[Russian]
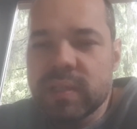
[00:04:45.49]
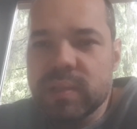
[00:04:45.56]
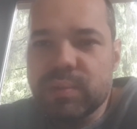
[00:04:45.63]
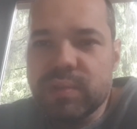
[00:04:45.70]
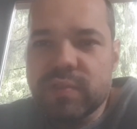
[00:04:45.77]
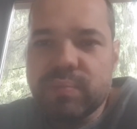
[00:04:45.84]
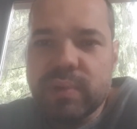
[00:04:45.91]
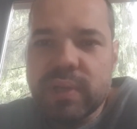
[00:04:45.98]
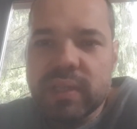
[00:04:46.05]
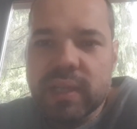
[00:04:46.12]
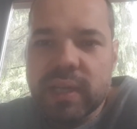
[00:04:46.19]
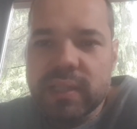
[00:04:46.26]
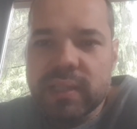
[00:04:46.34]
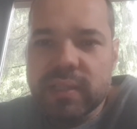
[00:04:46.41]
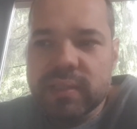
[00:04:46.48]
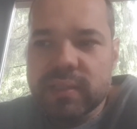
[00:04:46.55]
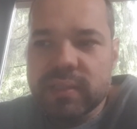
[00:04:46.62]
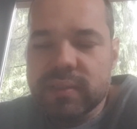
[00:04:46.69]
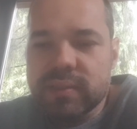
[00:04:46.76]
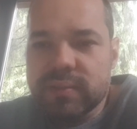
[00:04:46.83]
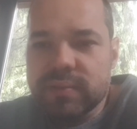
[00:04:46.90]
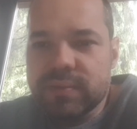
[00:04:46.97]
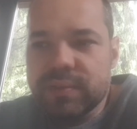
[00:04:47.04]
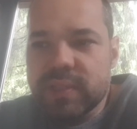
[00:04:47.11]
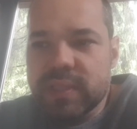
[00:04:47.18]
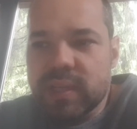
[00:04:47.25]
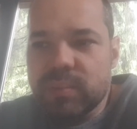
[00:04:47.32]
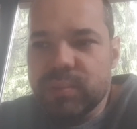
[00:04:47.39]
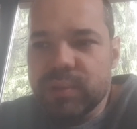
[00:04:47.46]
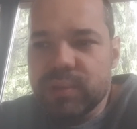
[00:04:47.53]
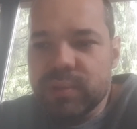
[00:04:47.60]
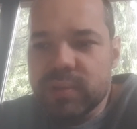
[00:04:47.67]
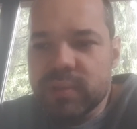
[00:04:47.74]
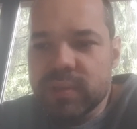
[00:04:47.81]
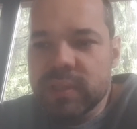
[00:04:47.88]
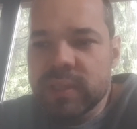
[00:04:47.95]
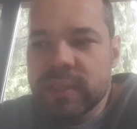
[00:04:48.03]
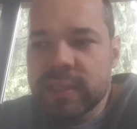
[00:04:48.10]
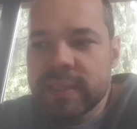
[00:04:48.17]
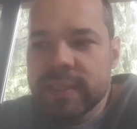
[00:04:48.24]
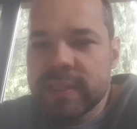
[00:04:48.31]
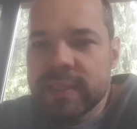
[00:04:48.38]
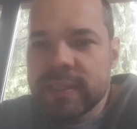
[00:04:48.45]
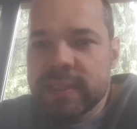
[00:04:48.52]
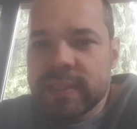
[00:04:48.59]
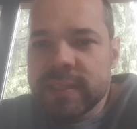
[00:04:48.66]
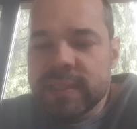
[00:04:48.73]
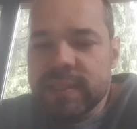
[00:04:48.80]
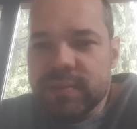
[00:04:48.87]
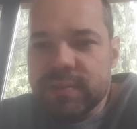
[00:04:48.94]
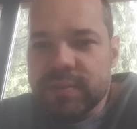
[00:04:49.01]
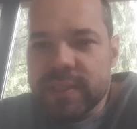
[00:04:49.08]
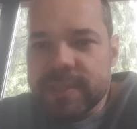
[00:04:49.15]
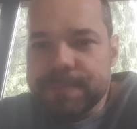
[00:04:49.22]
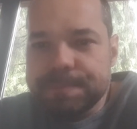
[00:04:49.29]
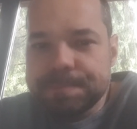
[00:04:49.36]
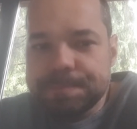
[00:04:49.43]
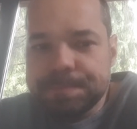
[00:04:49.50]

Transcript: допустим, в Британии все работают в